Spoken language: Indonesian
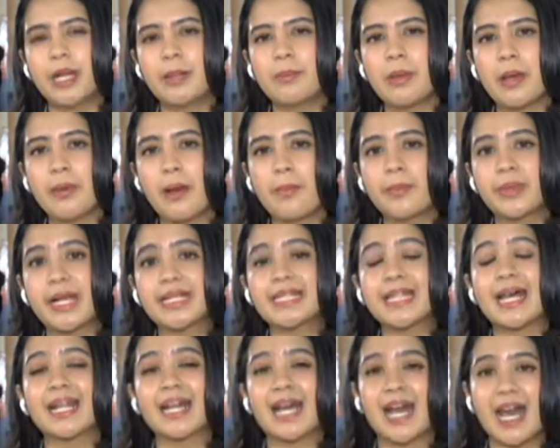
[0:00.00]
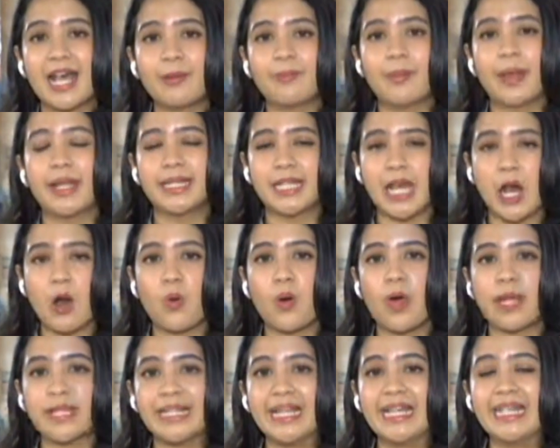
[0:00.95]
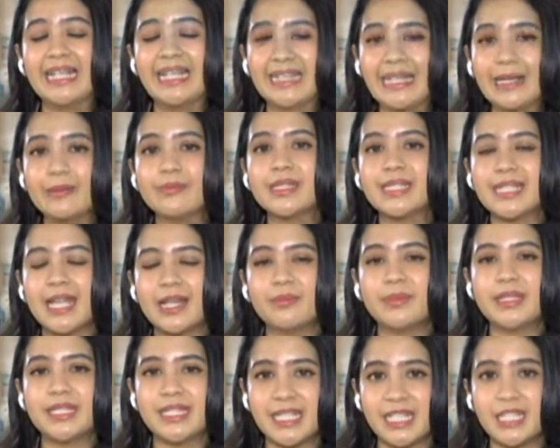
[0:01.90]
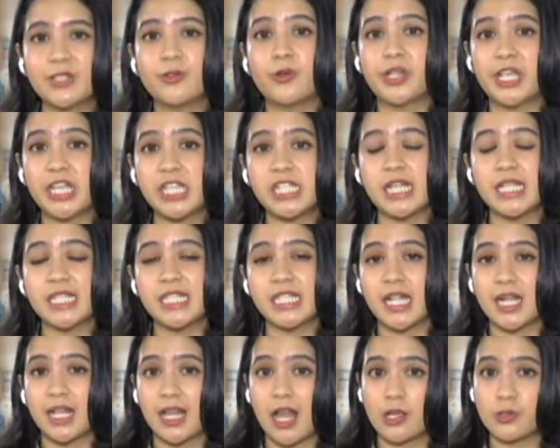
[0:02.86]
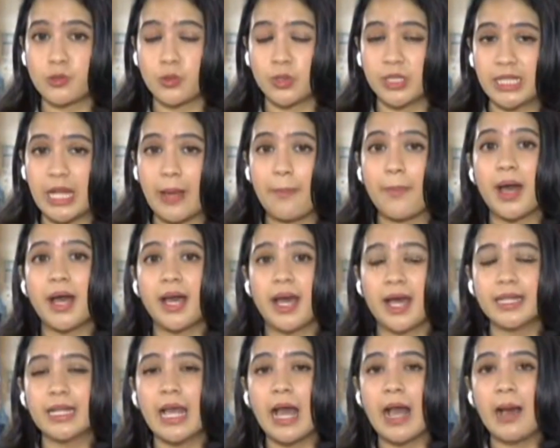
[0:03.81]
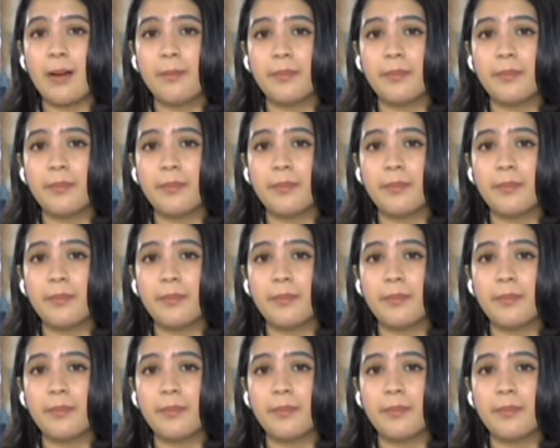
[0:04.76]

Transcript: Di mana memang berdasarkan pantauan dari tim CNBC Indonesia secara langsung di lapangan